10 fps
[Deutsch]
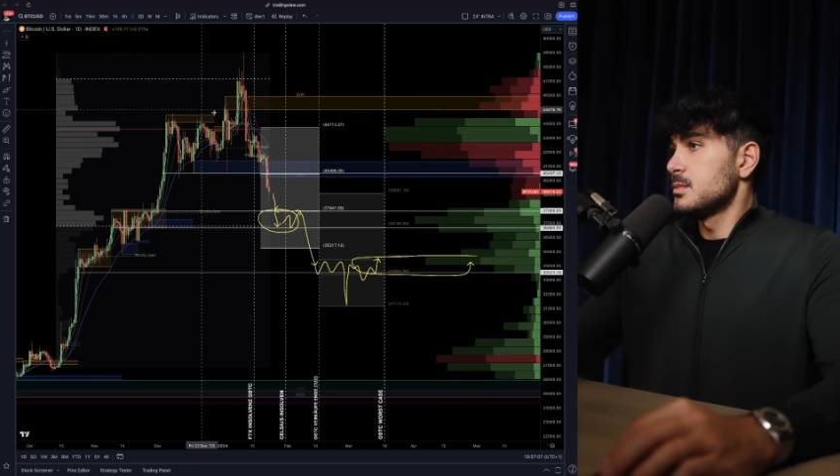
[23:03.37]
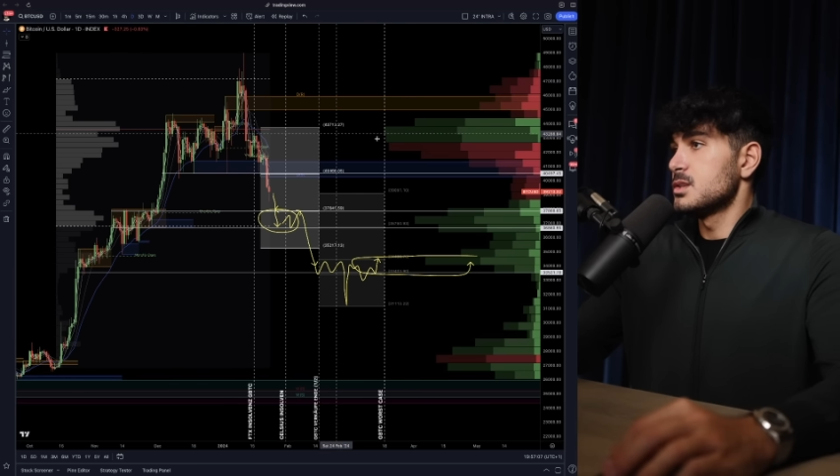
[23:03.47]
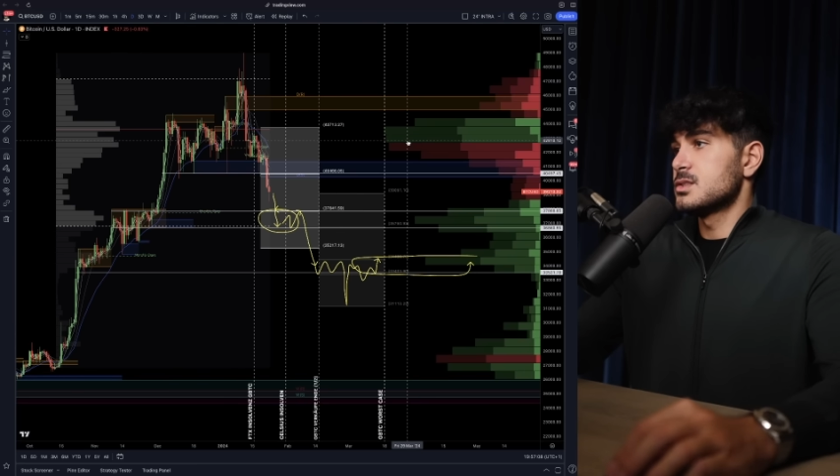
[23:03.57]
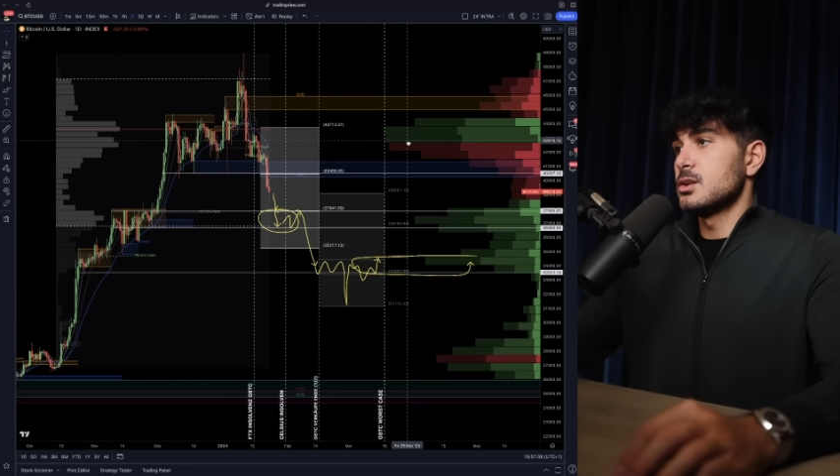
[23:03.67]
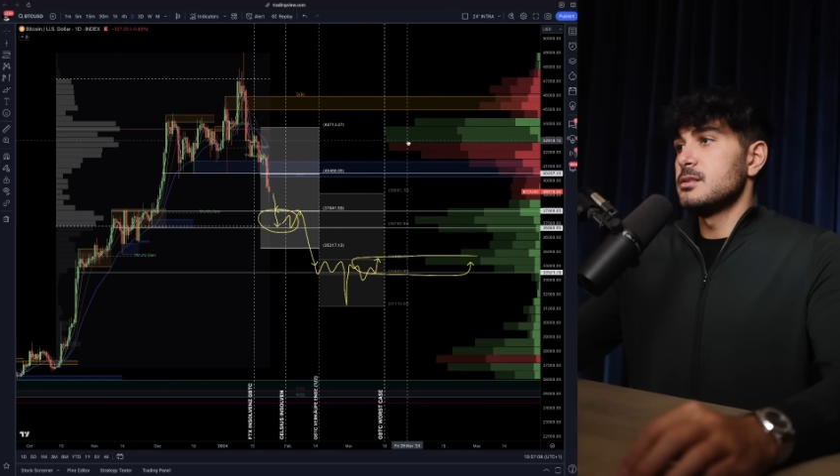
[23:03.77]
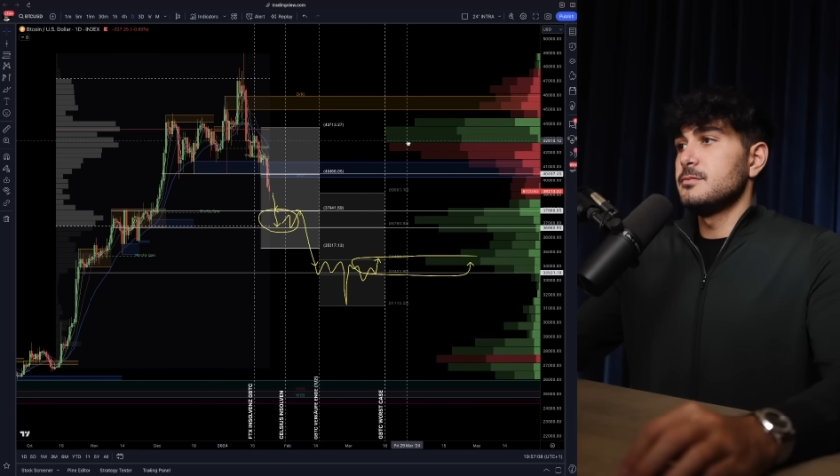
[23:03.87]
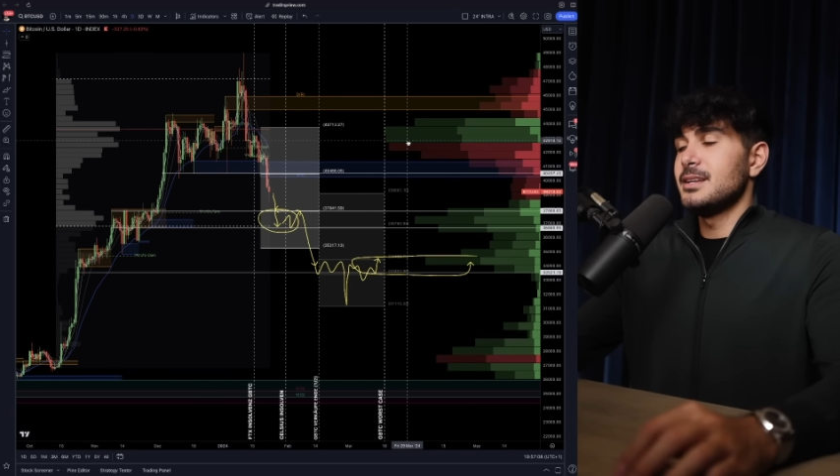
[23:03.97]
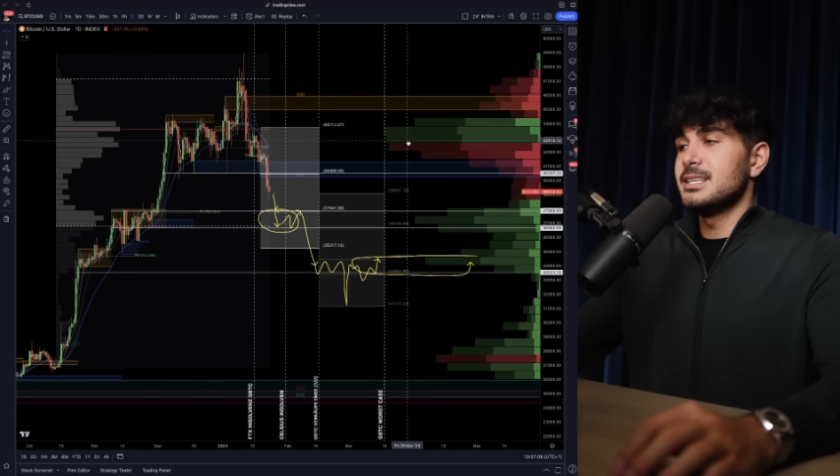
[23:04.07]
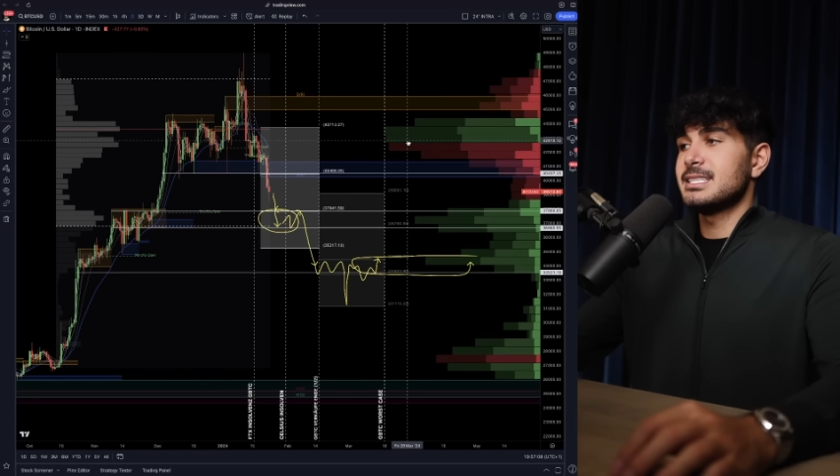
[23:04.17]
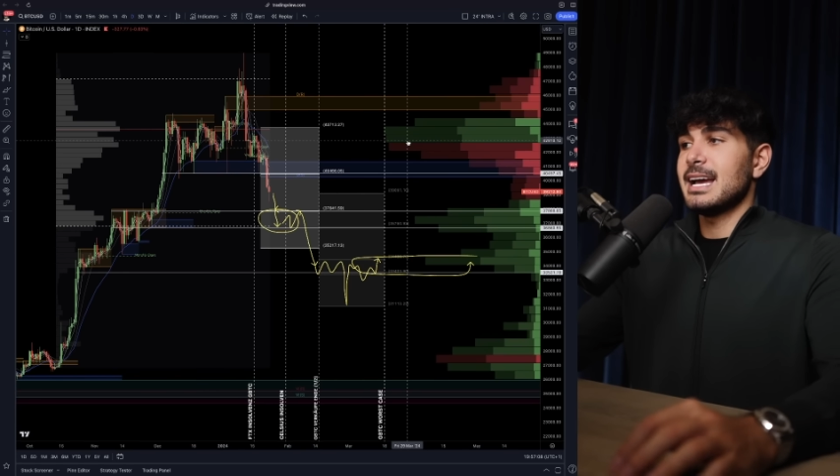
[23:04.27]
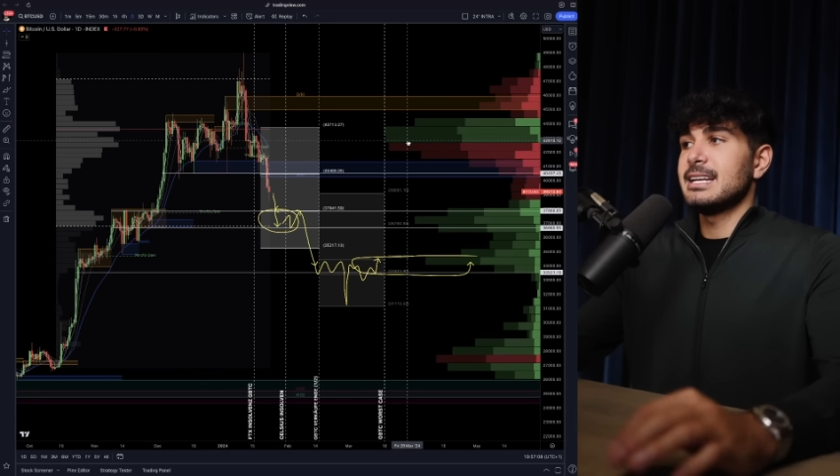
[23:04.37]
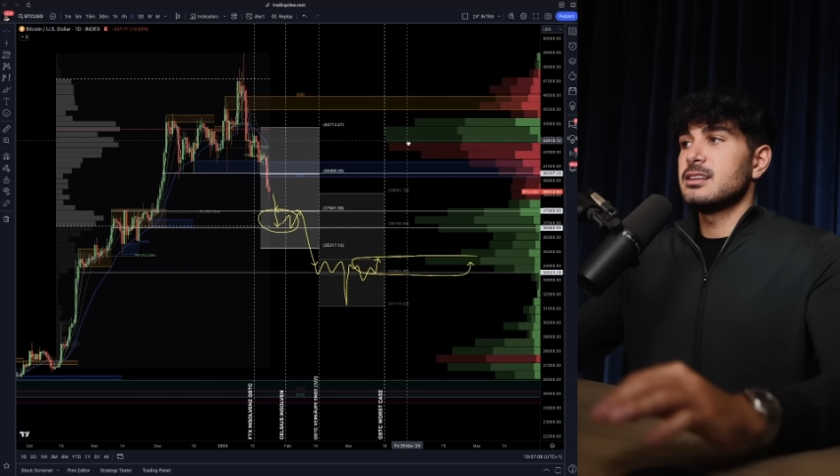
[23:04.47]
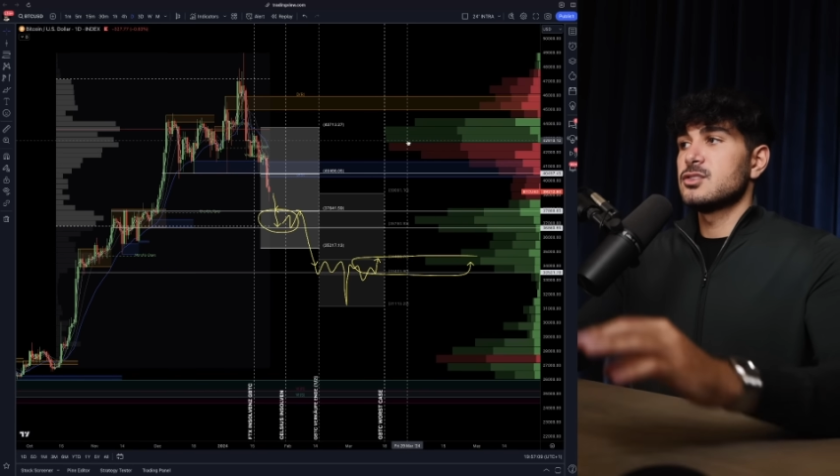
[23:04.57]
sollten wir nicht ein